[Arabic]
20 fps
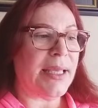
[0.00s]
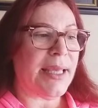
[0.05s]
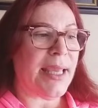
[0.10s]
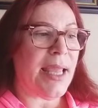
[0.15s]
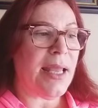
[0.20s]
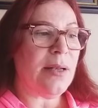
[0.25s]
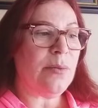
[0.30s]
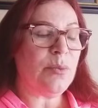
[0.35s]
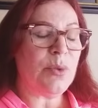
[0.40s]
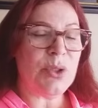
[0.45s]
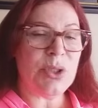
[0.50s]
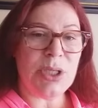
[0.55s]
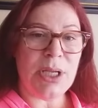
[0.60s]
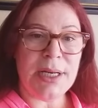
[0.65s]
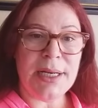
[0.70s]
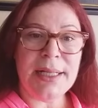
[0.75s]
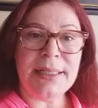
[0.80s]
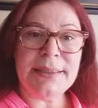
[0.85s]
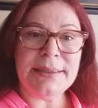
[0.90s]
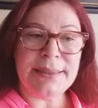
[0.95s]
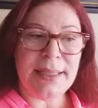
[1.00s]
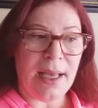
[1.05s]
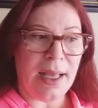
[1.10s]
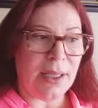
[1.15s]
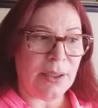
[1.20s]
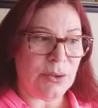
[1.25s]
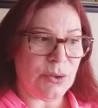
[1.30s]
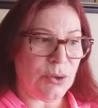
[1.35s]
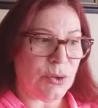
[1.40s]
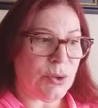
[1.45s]
كان مجرد
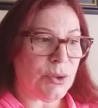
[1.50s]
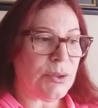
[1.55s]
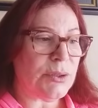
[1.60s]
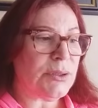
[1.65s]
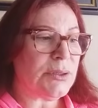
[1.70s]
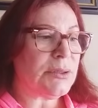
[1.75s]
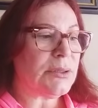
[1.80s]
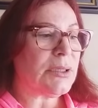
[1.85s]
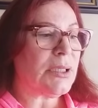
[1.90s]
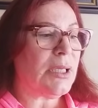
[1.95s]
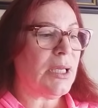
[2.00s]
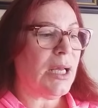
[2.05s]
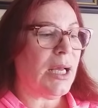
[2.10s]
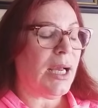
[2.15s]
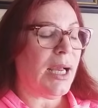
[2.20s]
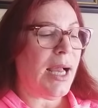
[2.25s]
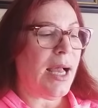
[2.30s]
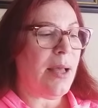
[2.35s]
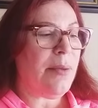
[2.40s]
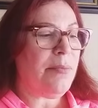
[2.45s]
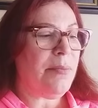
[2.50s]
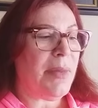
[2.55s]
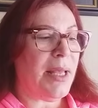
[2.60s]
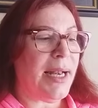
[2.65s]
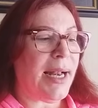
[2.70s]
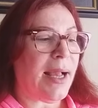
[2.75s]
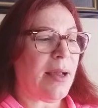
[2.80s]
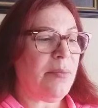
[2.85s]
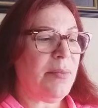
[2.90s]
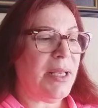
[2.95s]
تعنت اما
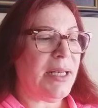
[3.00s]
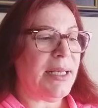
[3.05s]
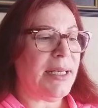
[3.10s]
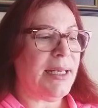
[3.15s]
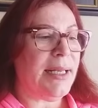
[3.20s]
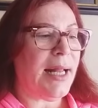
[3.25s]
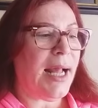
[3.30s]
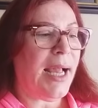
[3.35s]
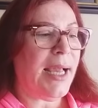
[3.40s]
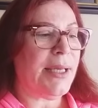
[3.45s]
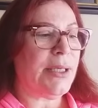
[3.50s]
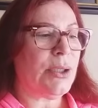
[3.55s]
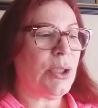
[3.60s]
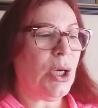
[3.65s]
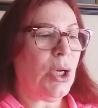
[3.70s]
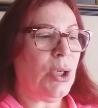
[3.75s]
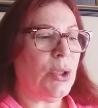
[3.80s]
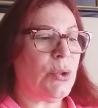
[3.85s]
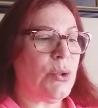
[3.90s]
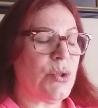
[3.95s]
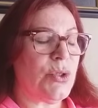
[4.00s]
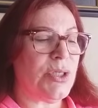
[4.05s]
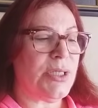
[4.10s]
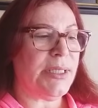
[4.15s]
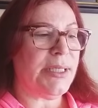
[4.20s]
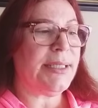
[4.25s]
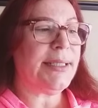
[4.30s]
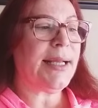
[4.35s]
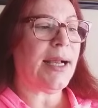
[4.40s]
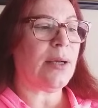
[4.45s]
العمل اللي حيروح له
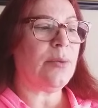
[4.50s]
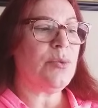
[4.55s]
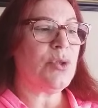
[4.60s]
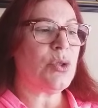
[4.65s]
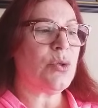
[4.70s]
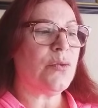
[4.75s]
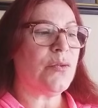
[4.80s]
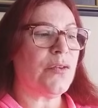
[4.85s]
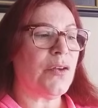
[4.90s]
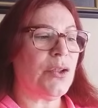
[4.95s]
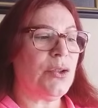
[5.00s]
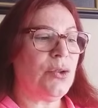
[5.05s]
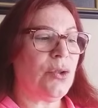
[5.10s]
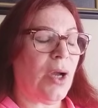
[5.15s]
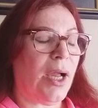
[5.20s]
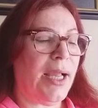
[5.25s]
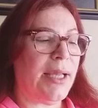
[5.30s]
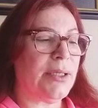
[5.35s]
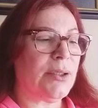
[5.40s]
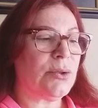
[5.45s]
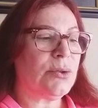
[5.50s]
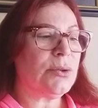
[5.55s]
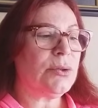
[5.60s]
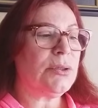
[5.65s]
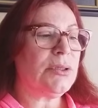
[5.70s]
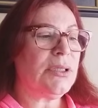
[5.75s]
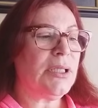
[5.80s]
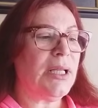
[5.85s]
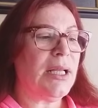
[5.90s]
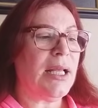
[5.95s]
جديد عم شوف انه
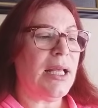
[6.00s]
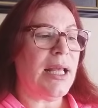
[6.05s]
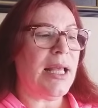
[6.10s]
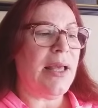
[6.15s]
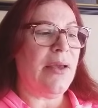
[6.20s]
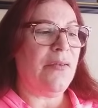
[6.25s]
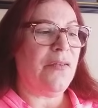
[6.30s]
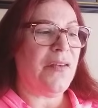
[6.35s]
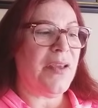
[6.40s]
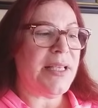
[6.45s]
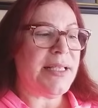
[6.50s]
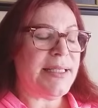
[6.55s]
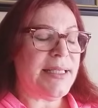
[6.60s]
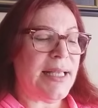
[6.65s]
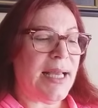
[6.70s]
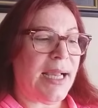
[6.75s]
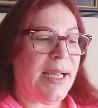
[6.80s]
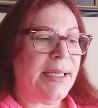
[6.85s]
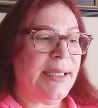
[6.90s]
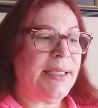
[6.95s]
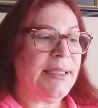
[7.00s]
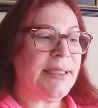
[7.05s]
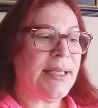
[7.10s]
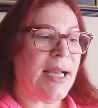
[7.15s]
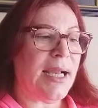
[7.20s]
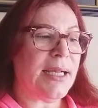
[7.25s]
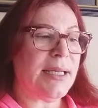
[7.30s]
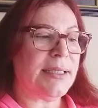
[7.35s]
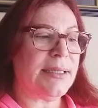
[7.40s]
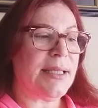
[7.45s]
حيكون في سعيد
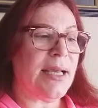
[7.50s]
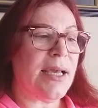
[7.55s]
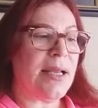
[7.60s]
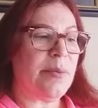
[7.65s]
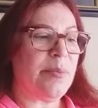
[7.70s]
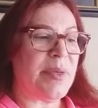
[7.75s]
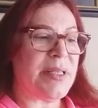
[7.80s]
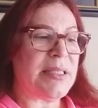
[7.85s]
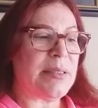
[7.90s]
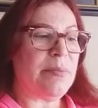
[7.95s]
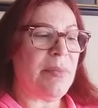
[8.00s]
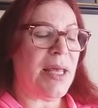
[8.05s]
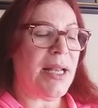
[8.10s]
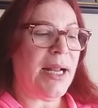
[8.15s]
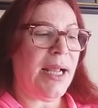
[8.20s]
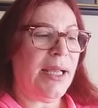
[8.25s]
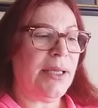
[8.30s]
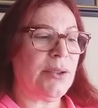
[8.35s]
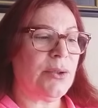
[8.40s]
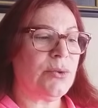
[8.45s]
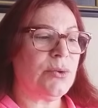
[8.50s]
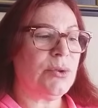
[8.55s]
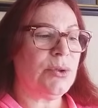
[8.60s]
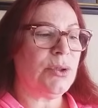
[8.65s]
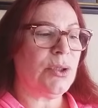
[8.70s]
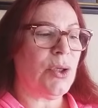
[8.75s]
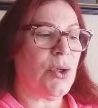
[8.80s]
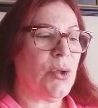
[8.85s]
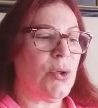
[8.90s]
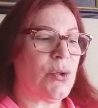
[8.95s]
أكتر بس ما راح يكون
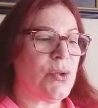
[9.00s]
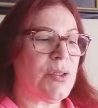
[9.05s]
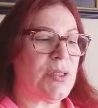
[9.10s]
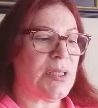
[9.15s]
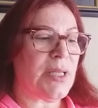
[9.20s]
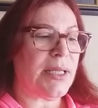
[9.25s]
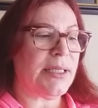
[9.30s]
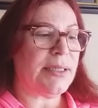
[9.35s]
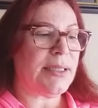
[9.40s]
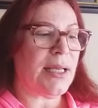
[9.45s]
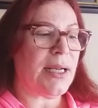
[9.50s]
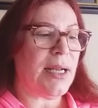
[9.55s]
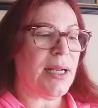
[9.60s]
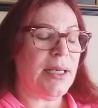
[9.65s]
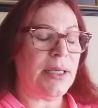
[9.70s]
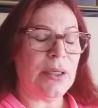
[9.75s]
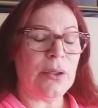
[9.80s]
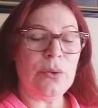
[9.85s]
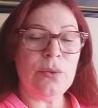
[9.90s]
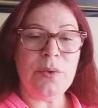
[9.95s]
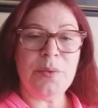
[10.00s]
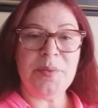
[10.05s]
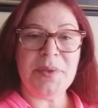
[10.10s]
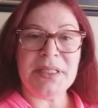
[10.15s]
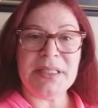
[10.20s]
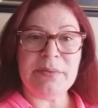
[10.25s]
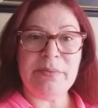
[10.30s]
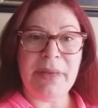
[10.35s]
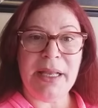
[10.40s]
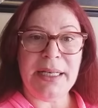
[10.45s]
له السيطرة اللي هو
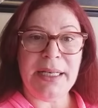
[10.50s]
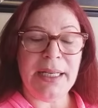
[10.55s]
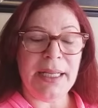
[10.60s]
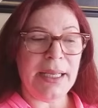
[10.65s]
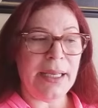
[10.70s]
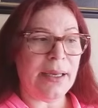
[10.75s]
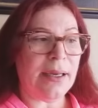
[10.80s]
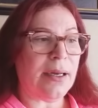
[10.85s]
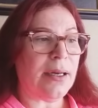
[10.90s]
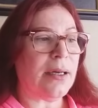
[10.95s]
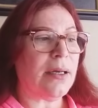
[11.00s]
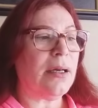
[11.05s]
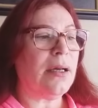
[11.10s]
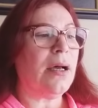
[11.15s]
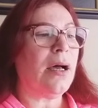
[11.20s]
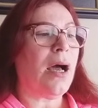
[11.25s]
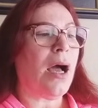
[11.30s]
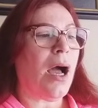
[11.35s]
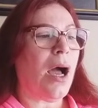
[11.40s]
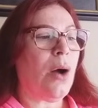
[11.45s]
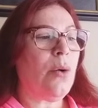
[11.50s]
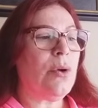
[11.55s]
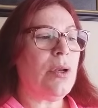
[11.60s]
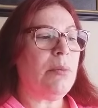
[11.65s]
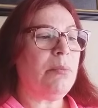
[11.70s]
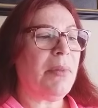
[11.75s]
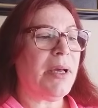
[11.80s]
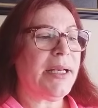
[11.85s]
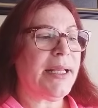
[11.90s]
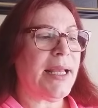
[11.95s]
بيتمناها أو
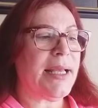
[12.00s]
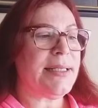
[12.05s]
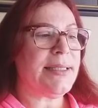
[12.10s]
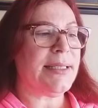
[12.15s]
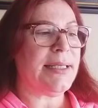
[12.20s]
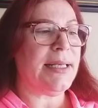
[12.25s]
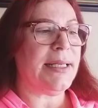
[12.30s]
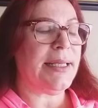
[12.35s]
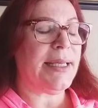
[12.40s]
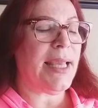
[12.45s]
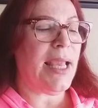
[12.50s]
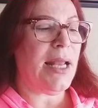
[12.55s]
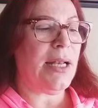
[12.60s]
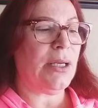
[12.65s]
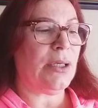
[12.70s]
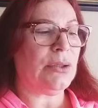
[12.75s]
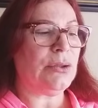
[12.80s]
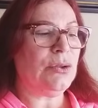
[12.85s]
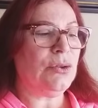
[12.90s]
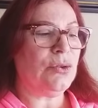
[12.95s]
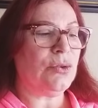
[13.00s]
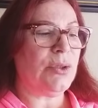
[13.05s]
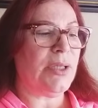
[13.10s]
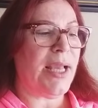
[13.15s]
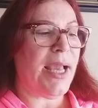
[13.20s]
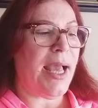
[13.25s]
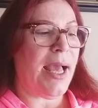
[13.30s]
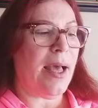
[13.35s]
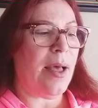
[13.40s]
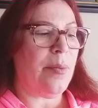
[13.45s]
المركز اللي كان عنده
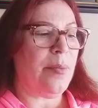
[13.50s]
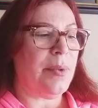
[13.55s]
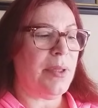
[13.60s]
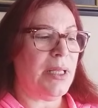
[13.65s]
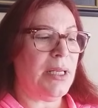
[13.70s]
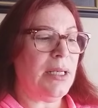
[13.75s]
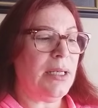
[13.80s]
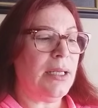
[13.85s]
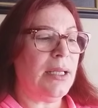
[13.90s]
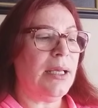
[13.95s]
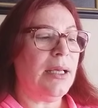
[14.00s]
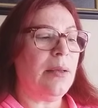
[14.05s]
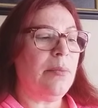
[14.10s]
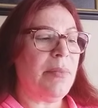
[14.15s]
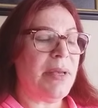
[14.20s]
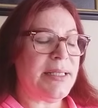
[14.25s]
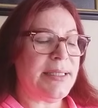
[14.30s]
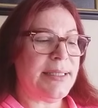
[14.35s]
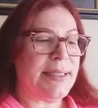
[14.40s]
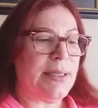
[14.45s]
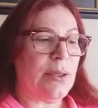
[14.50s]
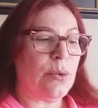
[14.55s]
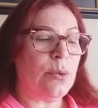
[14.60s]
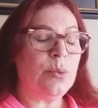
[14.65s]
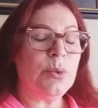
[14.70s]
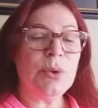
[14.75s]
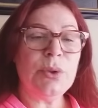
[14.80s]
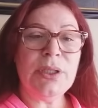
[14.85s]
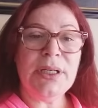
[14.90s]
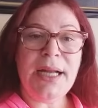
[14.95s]
يا قبل بس
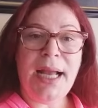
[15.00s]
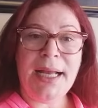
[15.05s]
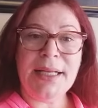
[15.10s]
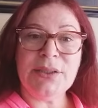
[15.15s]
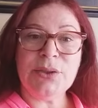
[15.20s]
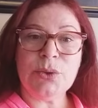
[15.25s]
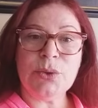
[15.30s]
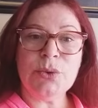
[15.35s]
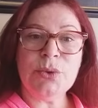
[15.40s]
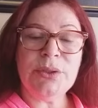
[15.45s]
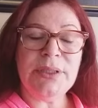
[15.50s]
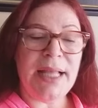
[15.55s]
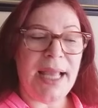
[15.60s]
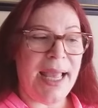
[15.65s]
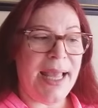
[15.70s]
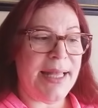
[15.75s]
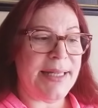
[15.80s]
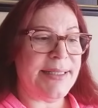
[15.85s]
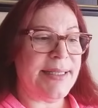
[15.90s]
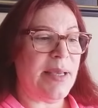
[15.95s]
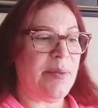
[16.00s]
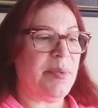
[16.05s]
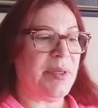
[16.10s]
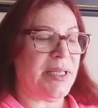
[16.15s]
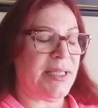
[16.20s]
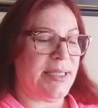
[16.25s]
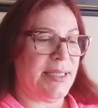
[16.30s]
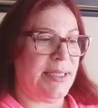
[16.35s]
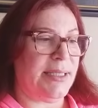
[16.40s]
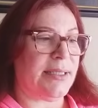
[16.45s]
الأمور راح تكون أهدى
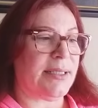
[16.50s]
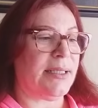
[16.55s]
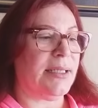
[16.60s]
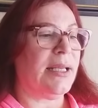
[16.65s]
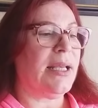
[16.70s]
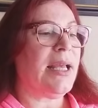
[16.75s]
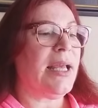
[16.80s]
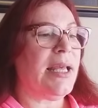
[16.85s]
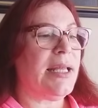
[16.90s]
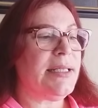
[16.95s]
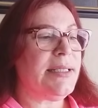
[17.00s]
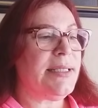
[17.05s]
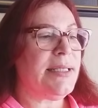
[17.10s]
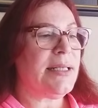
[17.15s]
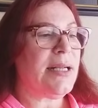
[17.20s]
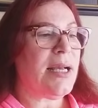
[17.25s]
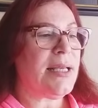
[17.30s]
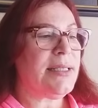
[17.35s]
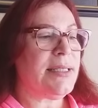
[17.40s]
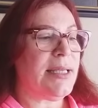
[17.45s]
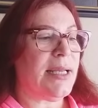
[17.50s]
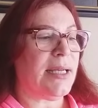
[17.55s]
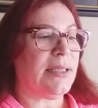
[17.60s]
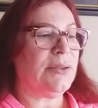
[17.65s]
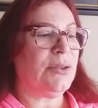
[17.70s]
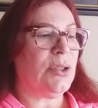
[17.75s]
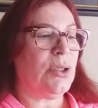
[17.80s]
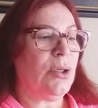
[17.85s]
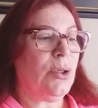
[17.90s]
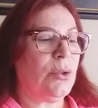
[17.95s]
بكتير الدراسة
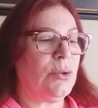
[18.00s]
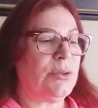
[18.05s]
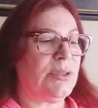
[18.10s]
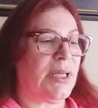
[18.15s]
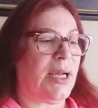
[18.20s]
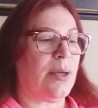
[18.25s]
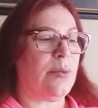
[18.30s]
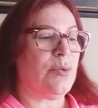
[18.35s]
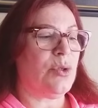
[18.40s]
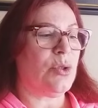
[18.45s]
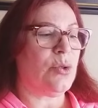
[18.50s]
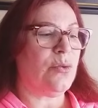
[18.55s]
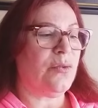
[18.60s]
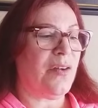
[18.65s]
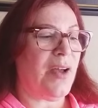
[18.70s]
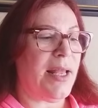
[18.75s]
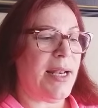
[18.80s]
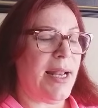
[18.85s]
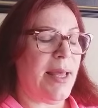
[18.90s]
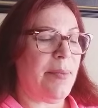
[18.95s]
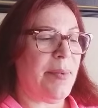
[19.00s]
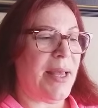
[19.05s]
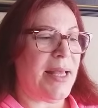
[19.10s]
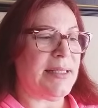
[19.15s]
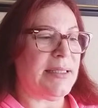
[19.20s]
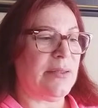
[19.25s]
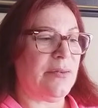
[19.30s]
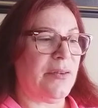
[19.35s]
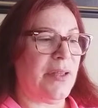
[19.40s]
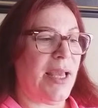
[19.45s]
عند الحوت عم شوفها لا
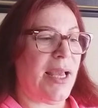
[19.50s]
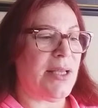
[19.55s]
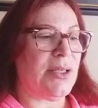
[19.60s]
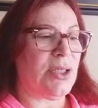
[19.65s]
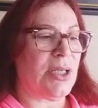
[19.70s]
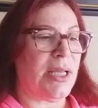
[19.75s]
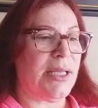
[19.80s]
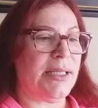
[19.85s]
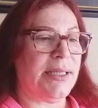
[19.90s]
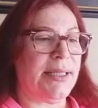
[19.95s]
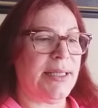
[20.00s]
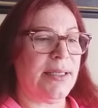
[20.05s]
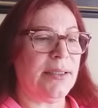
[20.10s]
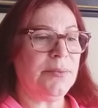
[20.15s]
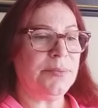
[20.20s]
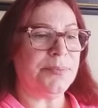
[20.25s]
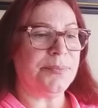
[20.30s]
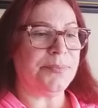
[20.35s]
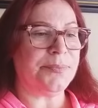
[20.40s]
بأس فيها جيدة